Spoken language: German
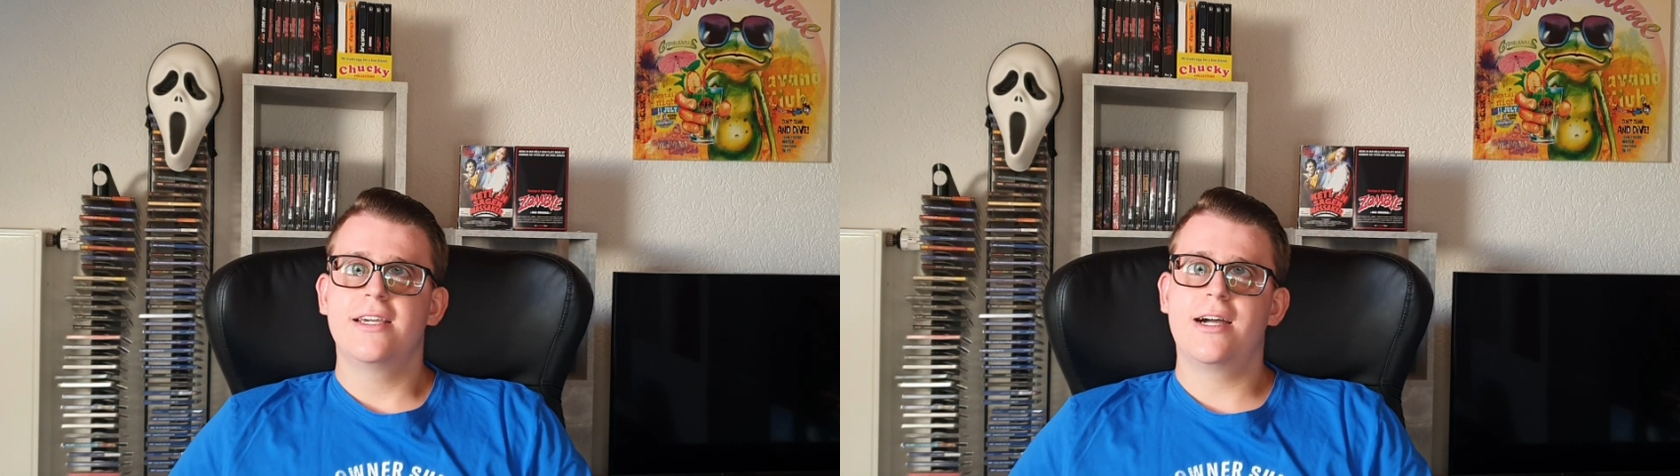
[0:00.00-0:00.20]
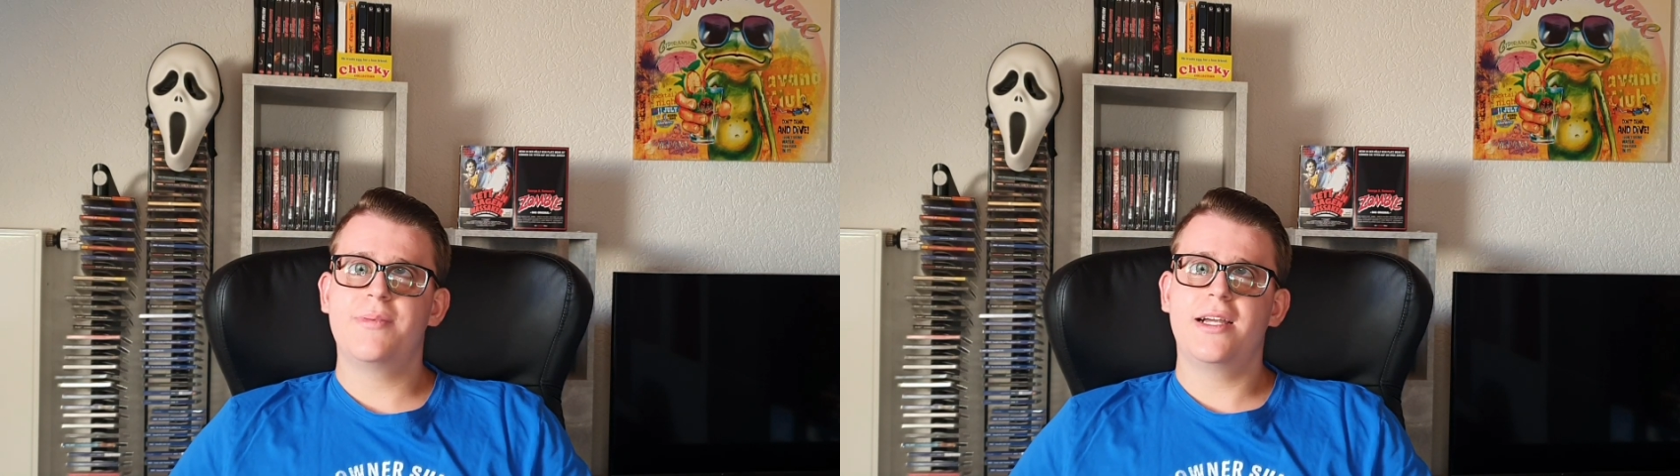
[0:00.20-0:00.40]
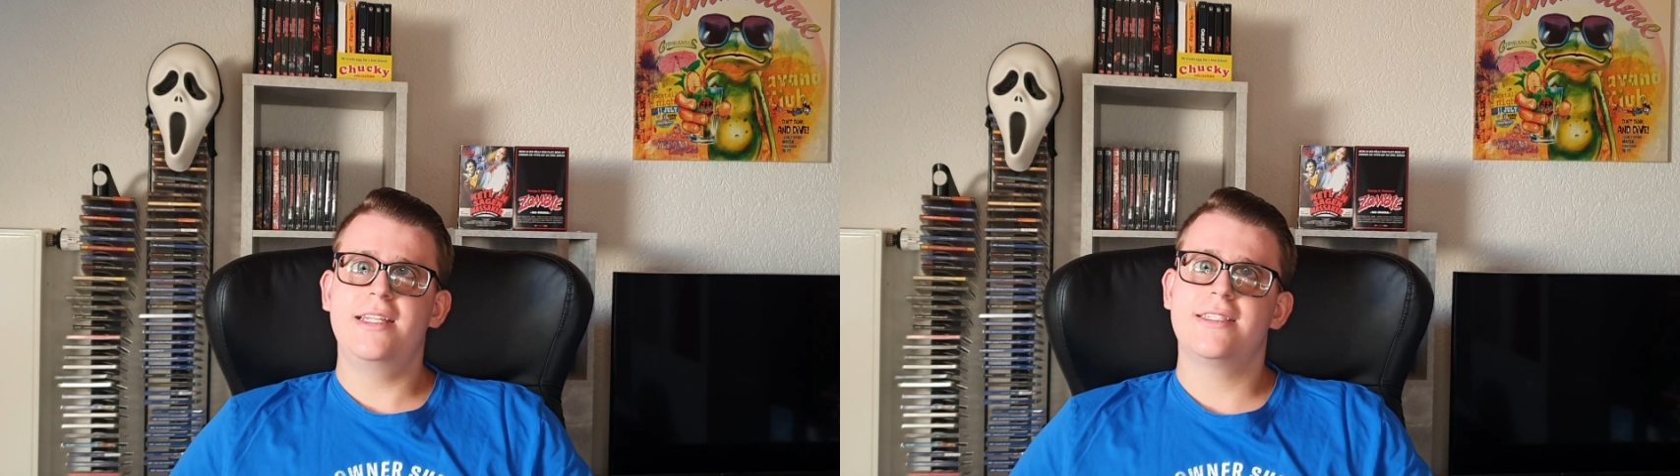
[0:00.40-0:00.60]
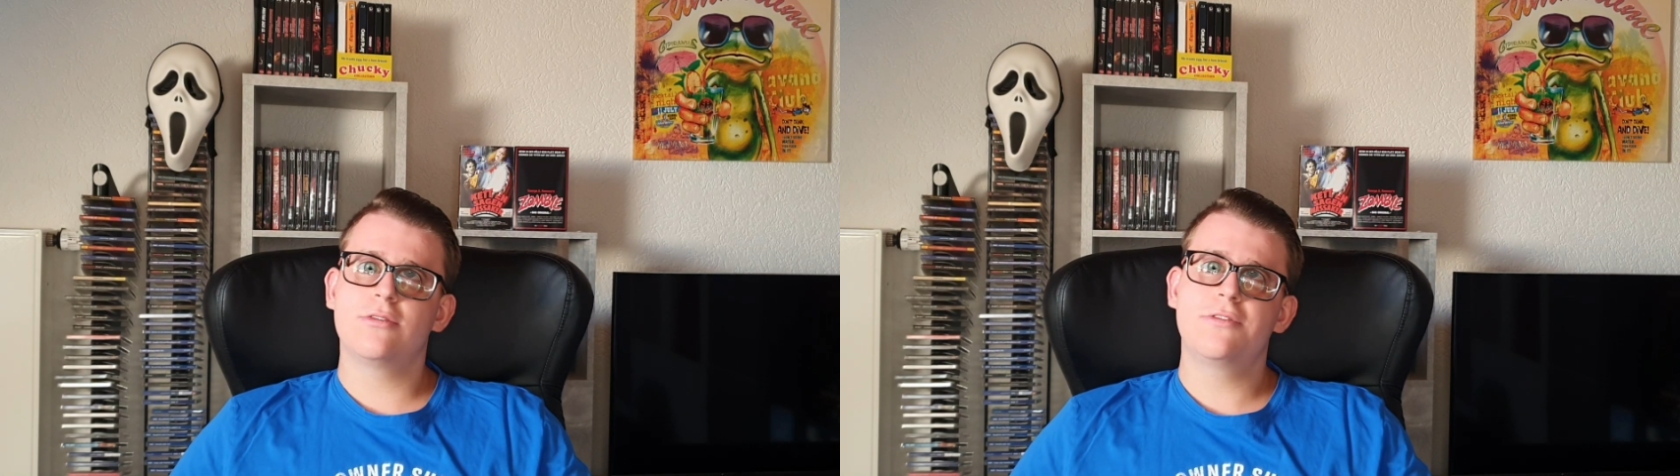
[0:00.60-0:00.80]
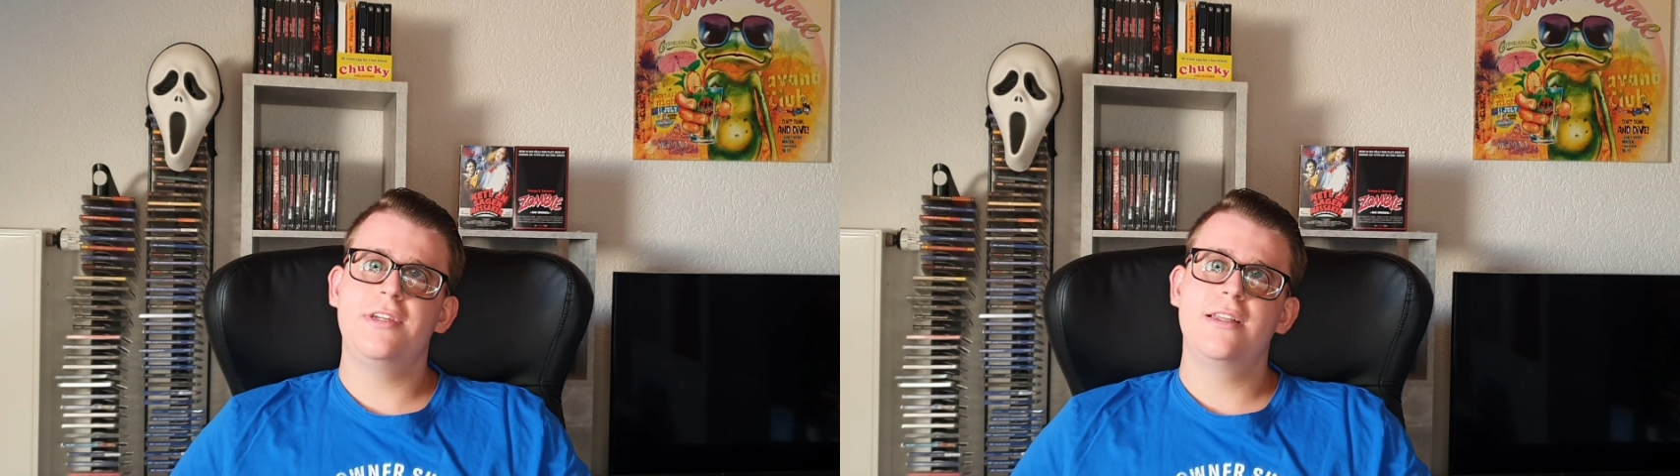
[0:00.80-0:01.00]
habe gar nicht
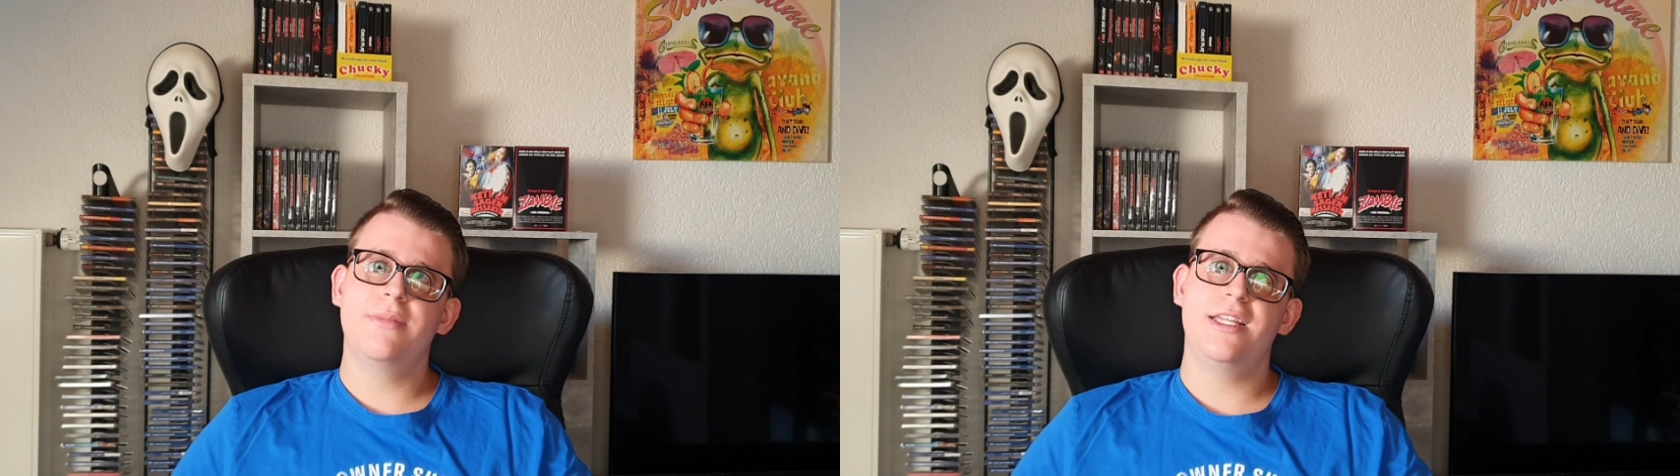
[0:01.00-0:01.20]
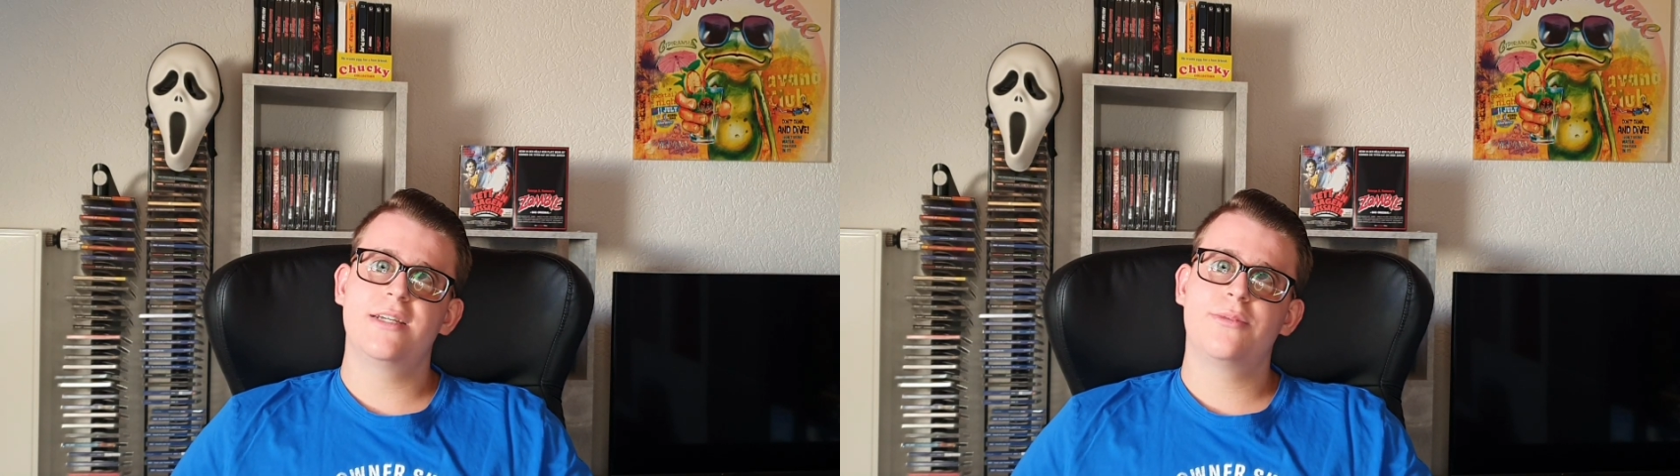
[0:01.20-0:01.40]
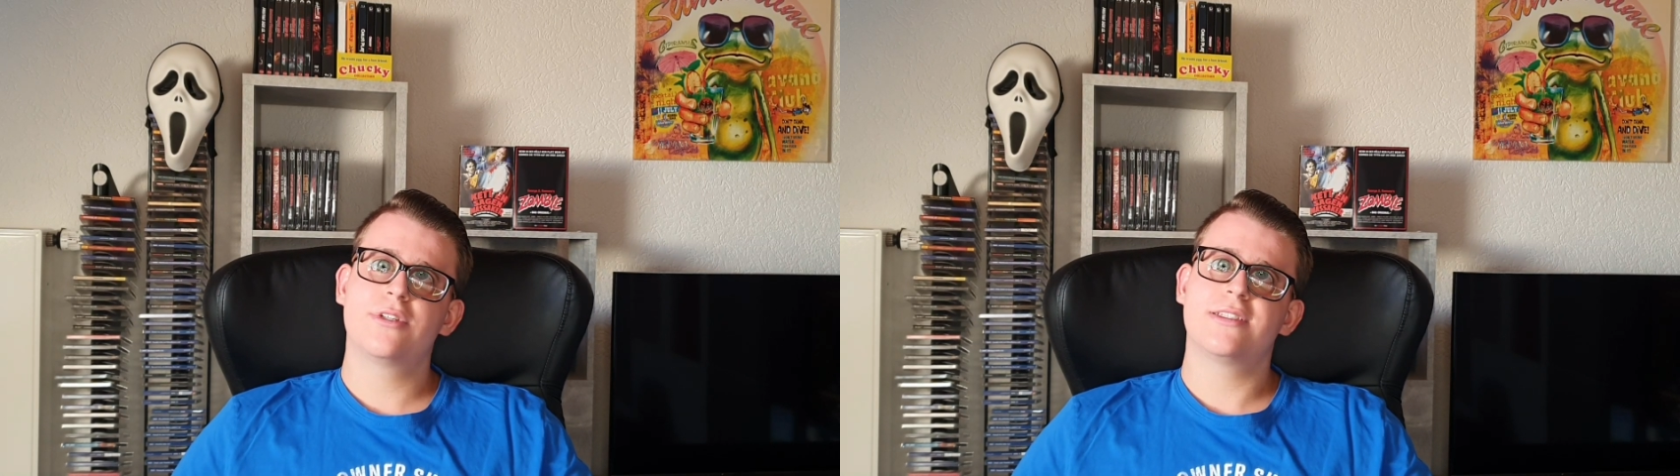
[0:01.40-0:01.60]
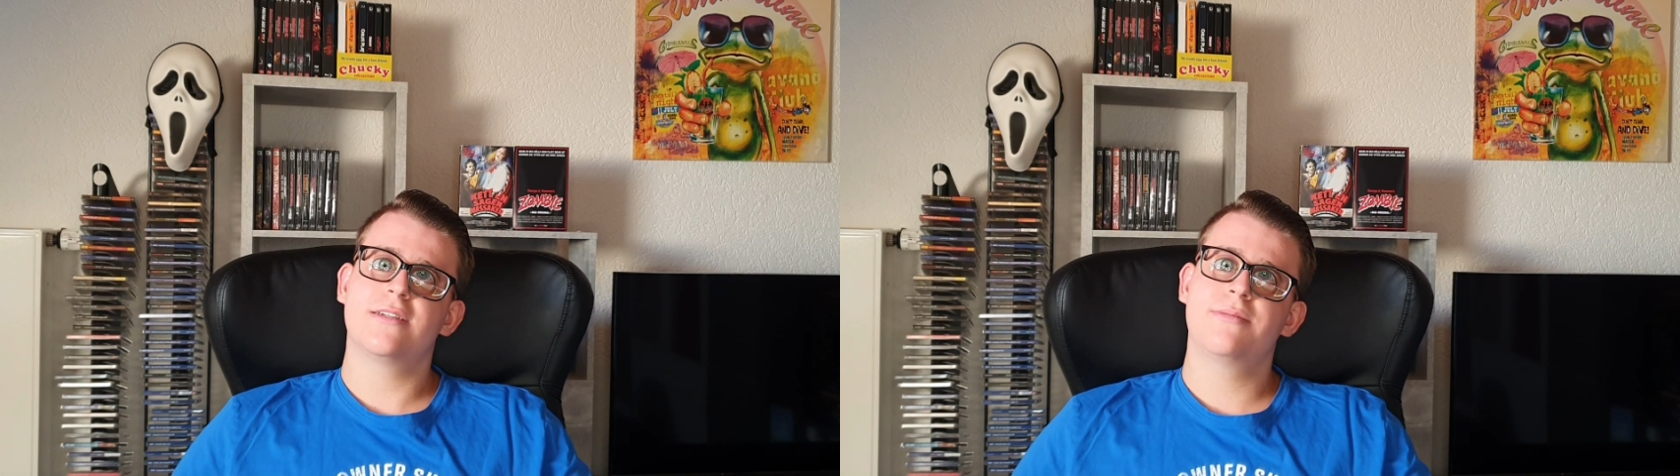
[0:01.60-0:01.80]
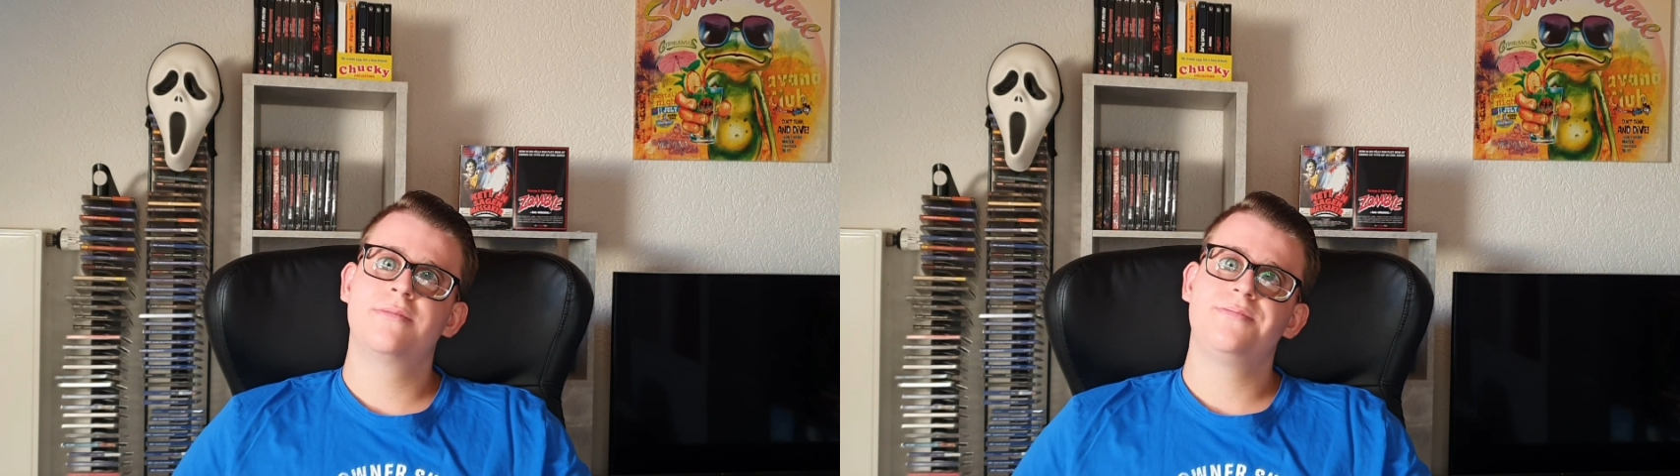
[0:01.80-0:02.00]
so viele Mediabooks
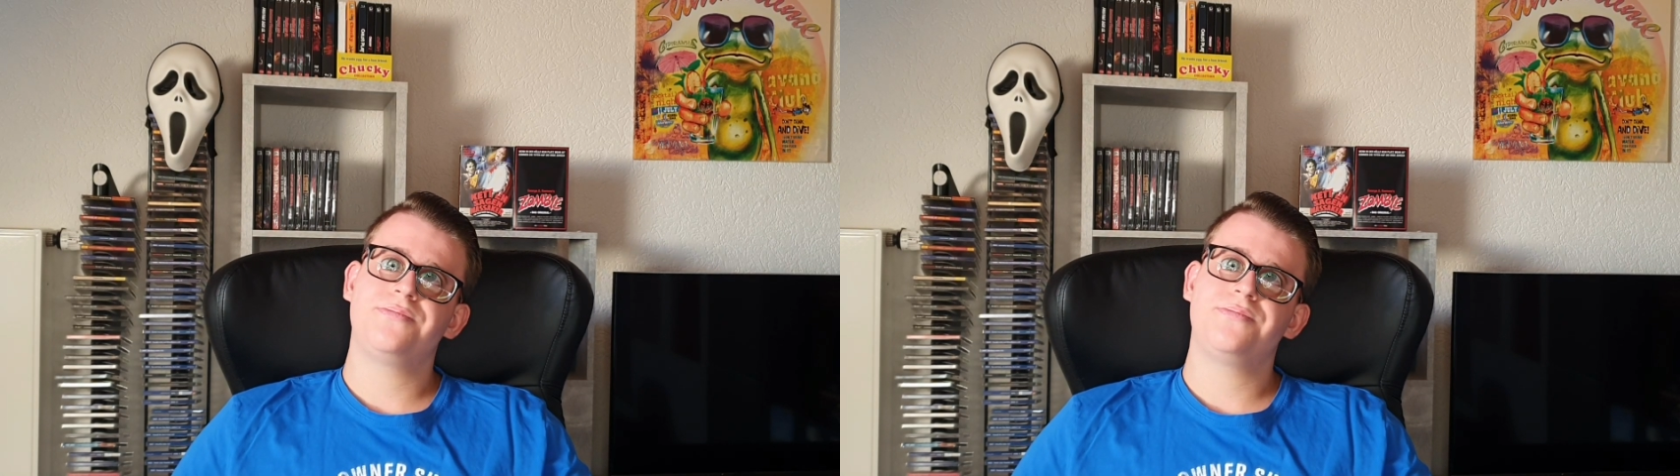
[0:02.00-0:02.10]
ähm,